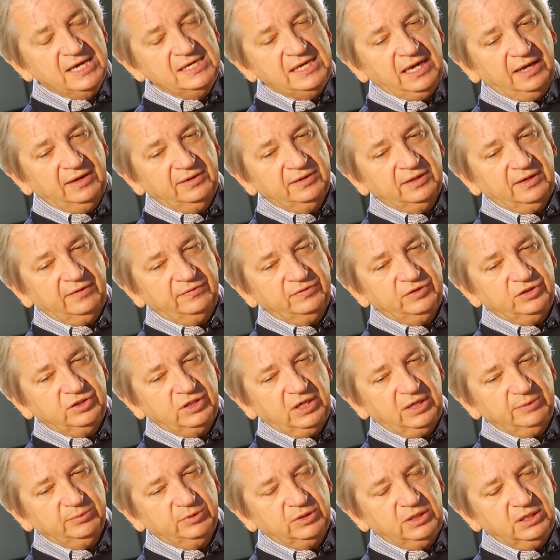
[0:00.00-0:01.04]
Ja, ja
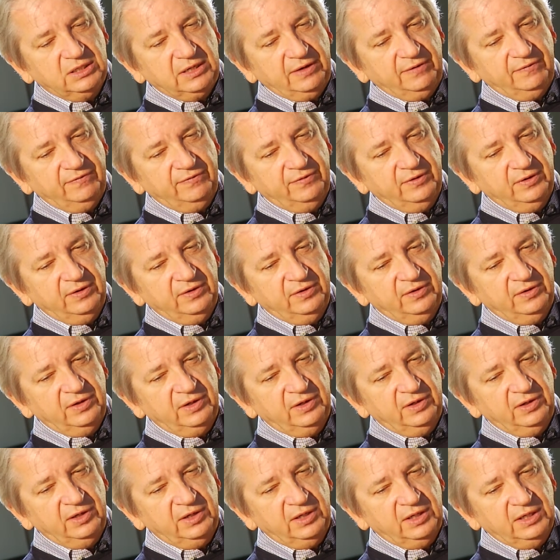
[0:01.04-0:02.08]
widziałem kilka
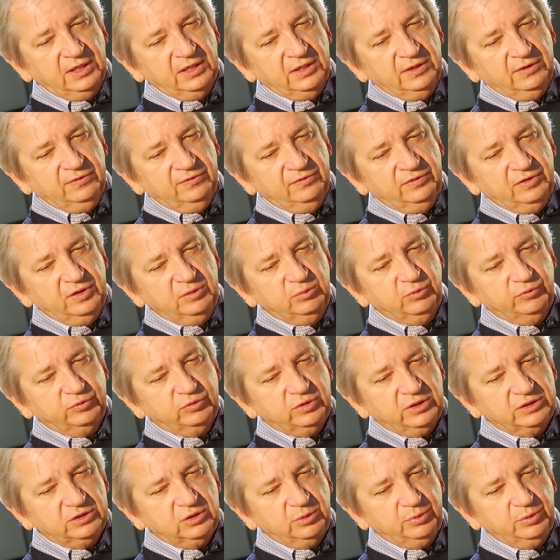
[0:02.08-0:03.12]
filmów,
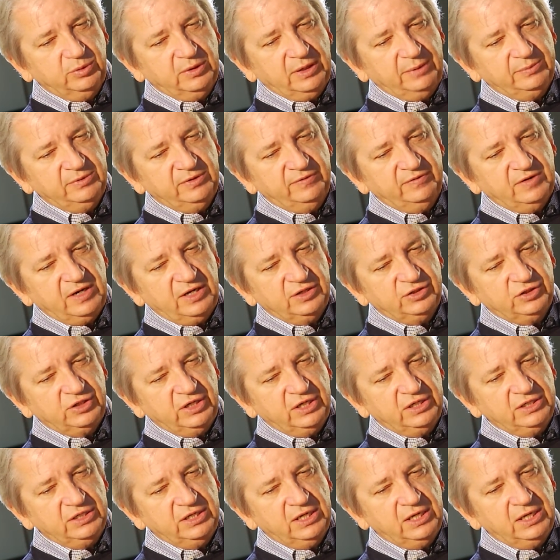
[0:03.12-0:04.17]
które zrobiły na mnie
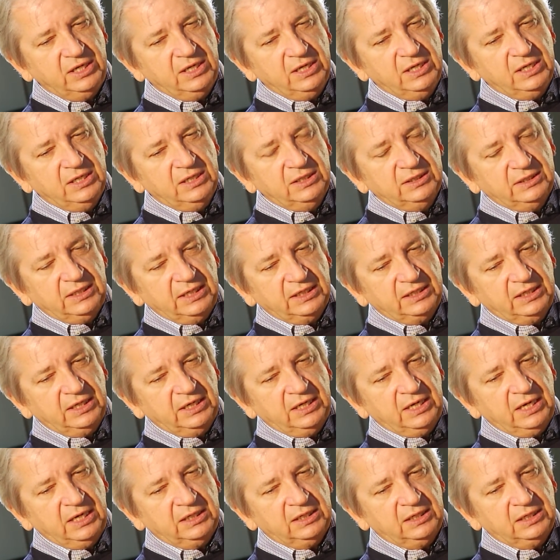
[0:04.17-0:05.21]
wrażenie, takie
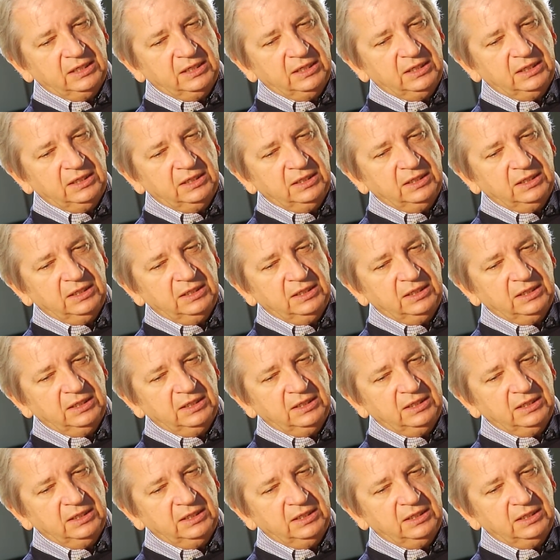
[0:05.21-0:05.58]
jak e,